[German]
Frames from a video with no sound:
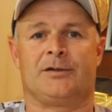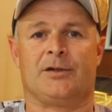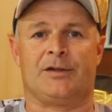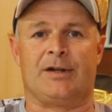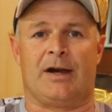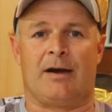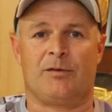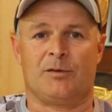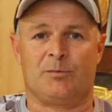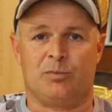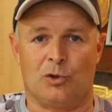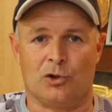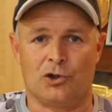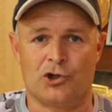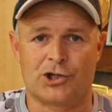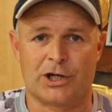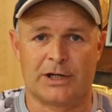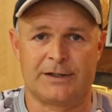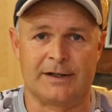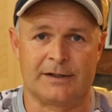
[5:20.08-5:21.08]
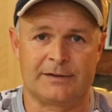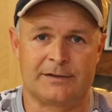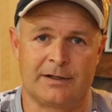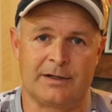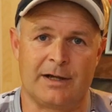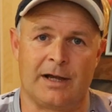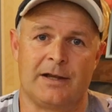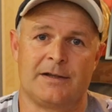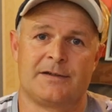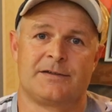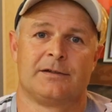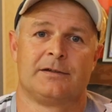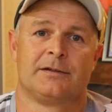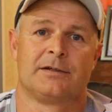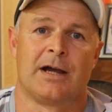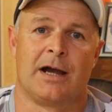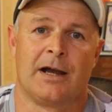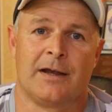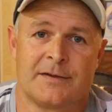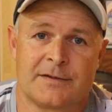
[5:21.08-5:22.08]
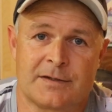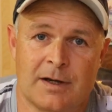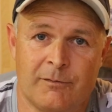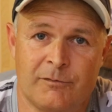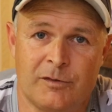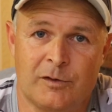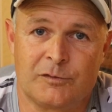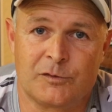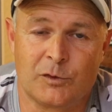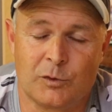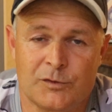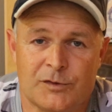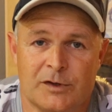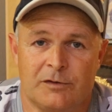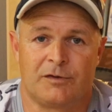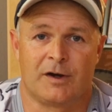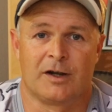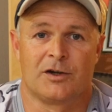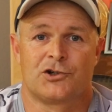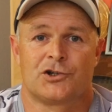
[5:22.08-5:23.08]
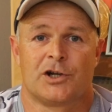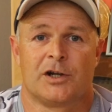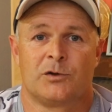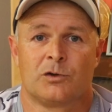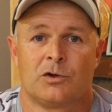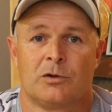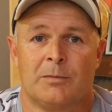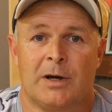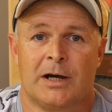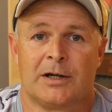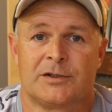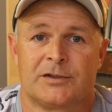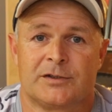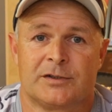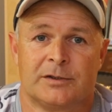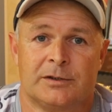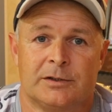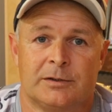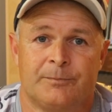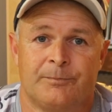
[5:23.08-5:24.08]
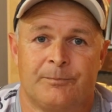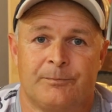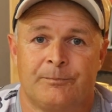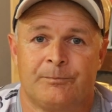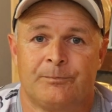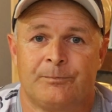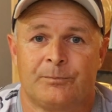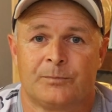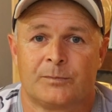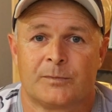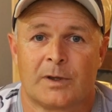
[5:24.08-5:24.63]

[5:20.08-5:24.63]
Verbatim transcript: Der David Bodenstedt hat den einzigen K1-Kampf auf unserer Veranstaltung gemacht, ähm,